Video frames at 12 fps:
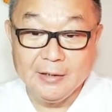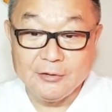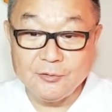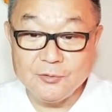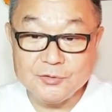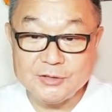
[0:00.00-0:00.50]

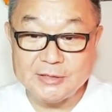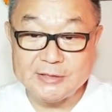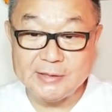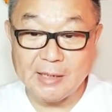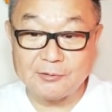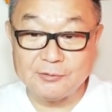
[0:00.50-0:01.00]
融資
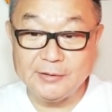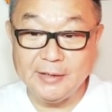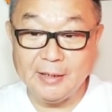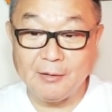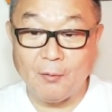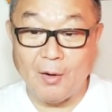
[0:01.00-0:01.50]
した国
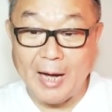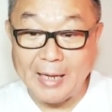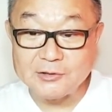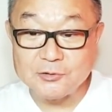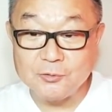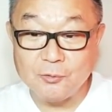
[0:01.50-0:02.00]
への
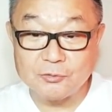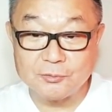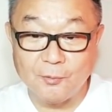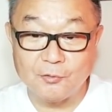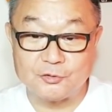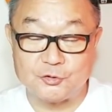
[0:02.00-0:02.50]
圧力
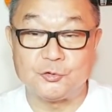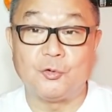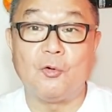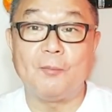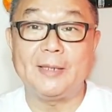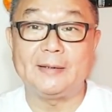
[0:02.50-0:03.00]
も
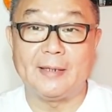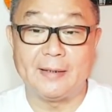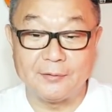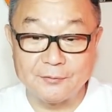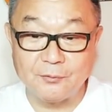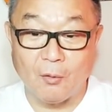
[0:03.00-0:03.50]
強めて
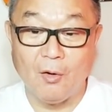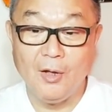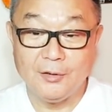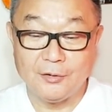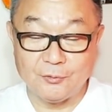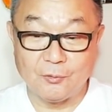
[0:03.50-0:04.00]
いると
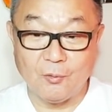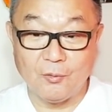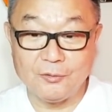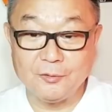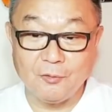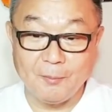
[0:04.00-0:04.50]
いう、こ
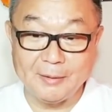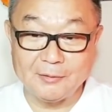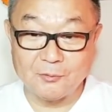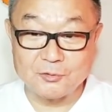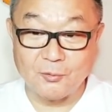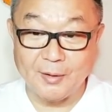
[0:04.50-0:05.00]
ういう
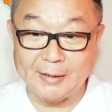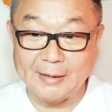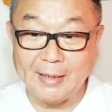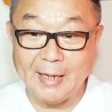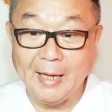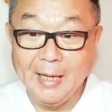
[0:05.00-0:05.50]
コメント、それ
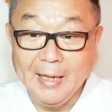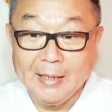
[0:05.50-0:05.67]
から